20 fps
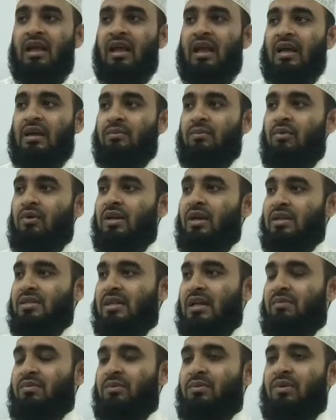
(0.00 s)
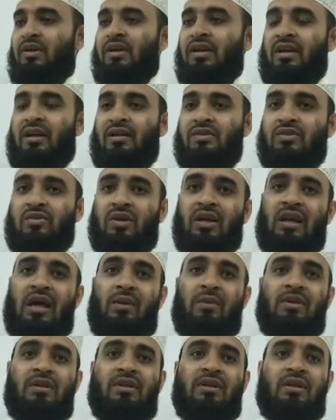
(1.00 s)
এক মহিলা সাহাবি বললেন ইয়া রাসুল্লাহ
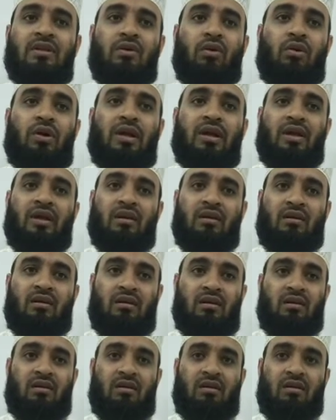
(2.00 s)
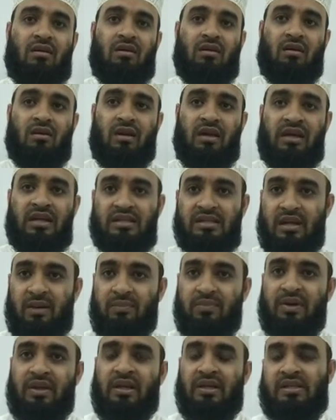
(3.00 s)
আমাদের অনেকের হেজাব
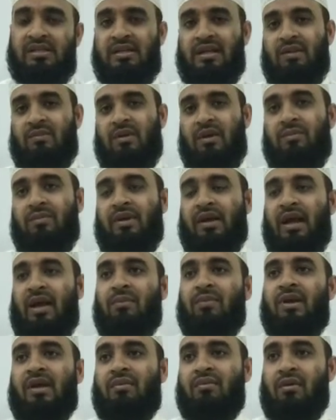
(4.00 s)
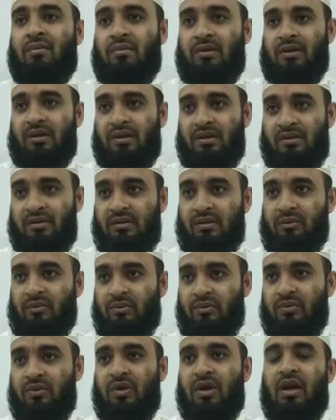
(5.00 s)
নেই জেলবাব নেই আমরা কিভাবে যাব
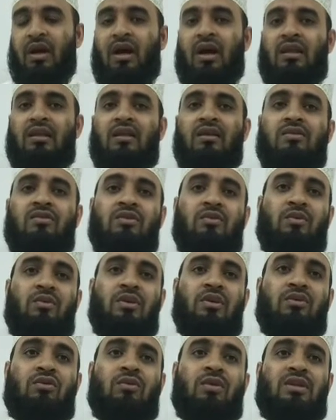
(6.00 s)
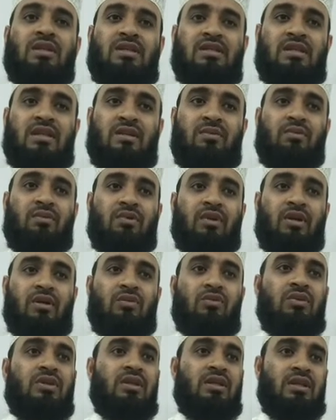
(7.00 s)
আল্লাহ রাসুল বললেন তোমাদের যেই বোনের
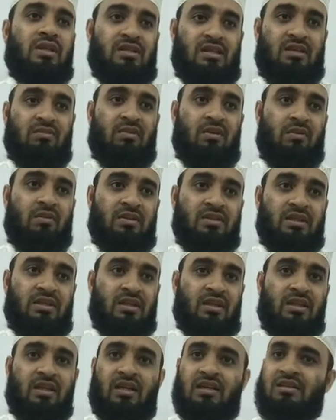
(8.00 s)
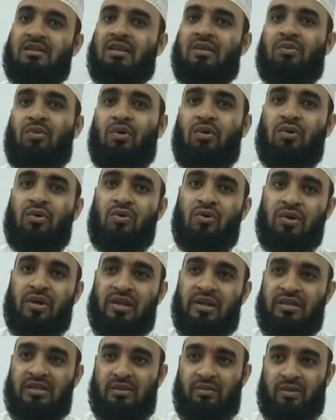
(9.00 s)
দুই তিনটা জেলবাব আছে তাদের কাছ থেকে বড় করে
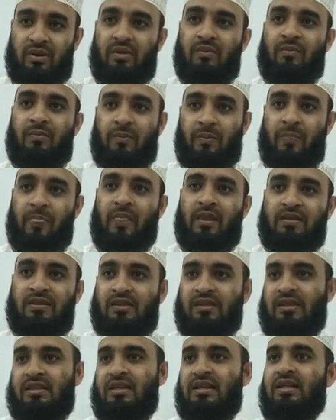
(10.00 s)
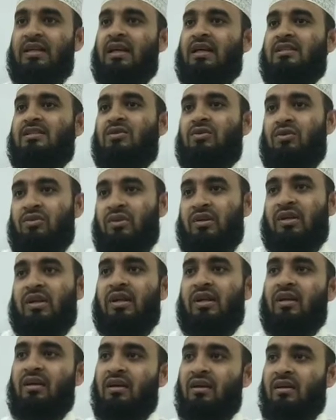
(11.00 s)
নিয়ে যাবা যাদের তিনটা আছে
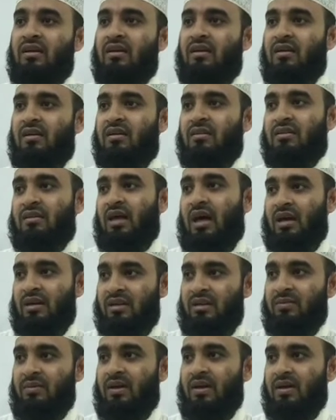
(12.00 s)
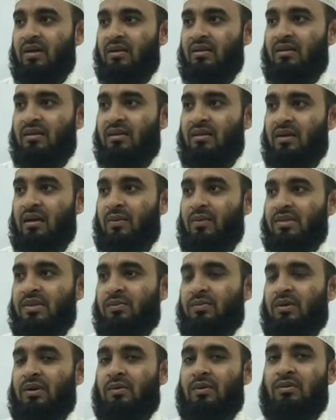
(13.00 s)
অন্যদেরকে ধার দিবা নামাজের
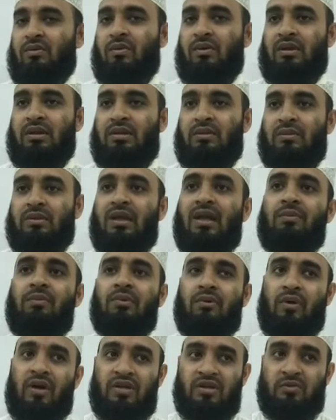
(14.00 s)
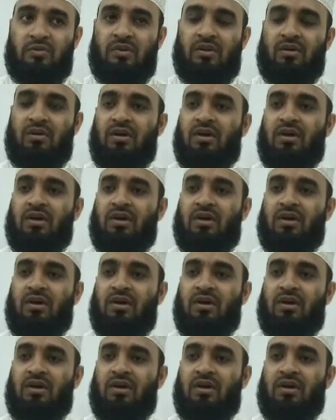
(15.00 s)
পরে আবার তোমাকে দিবে তারপরেও আসবে